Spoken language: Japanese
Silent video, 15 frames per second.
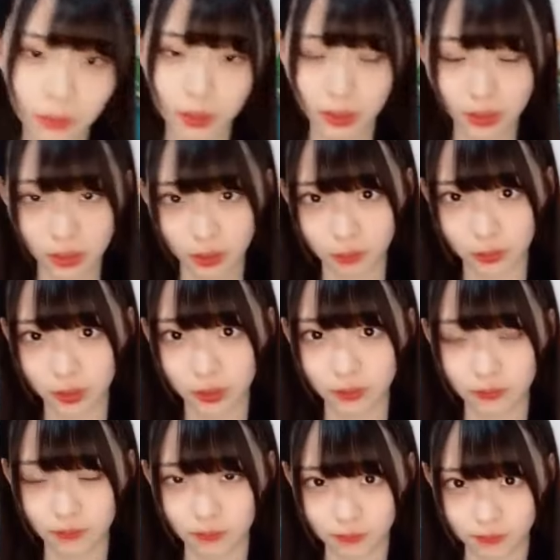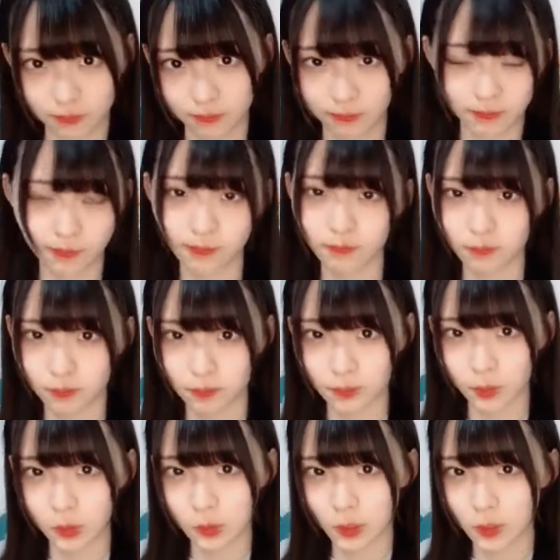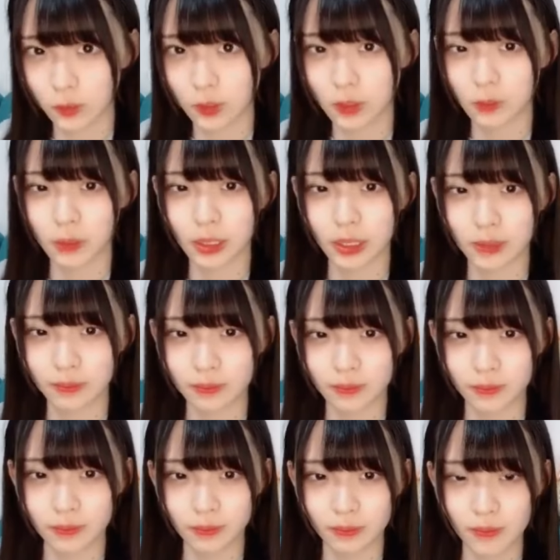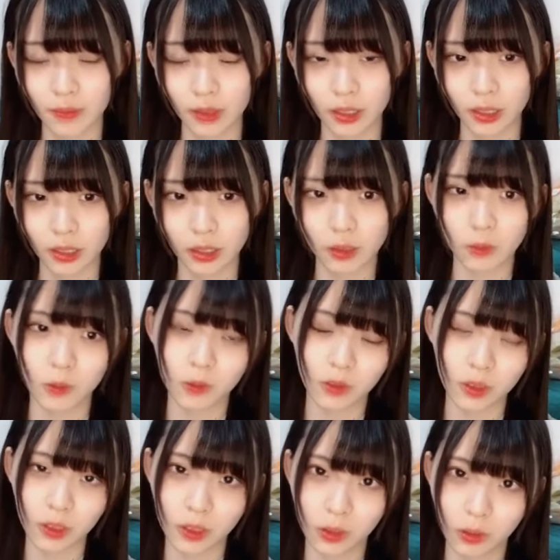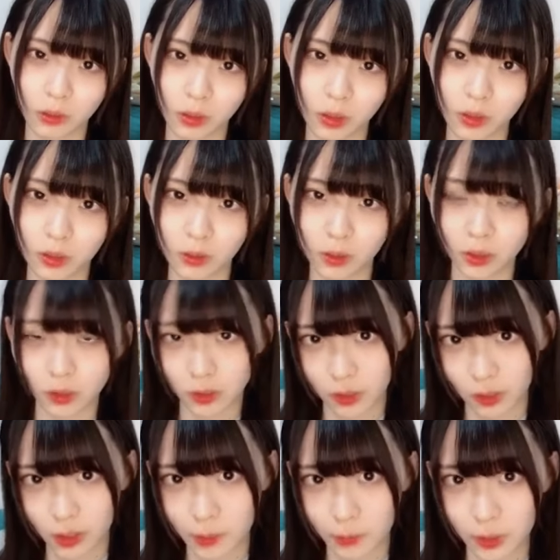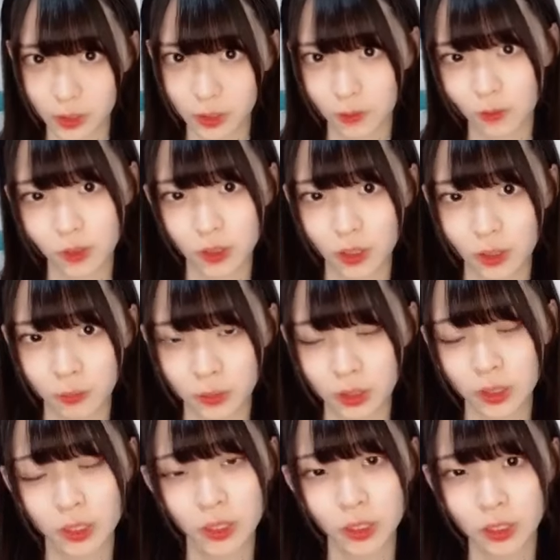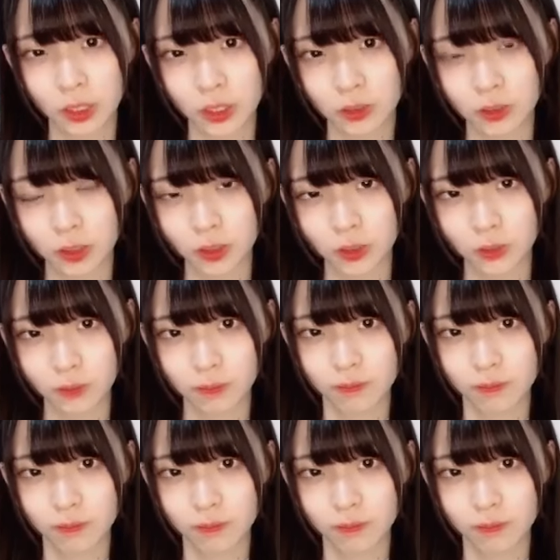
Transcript: 皆様お楽しみにでもいいって言われるか分かんないダメって言われたらまた考えるけど